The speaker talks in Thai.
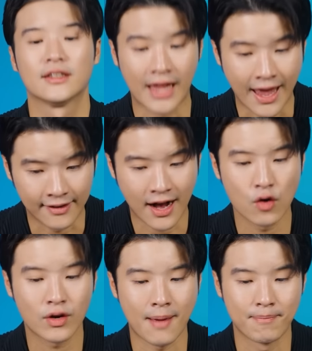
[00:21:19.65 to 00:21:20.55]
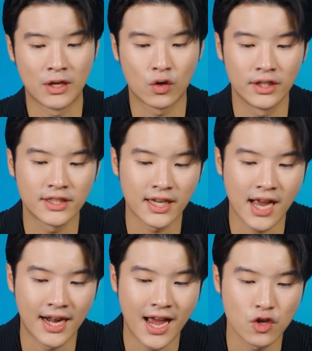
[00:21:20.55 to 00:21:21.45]
แต่เรากลับมีคนที่ใช้
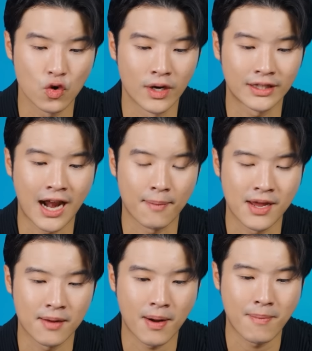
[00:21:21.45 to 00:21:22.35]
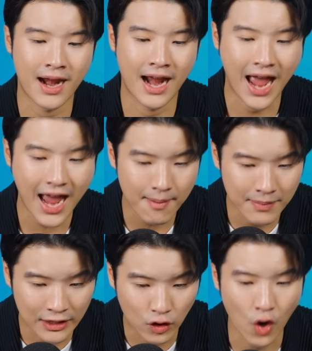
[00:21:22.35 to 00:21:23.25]
งานได้อยู่ในตลาดเพียงประมาณ
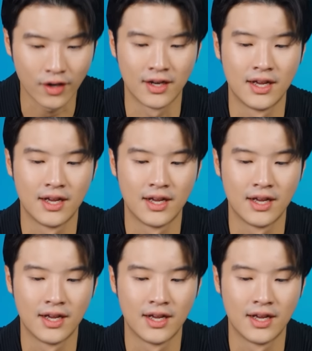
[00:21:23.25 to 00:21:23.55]
50,000 คน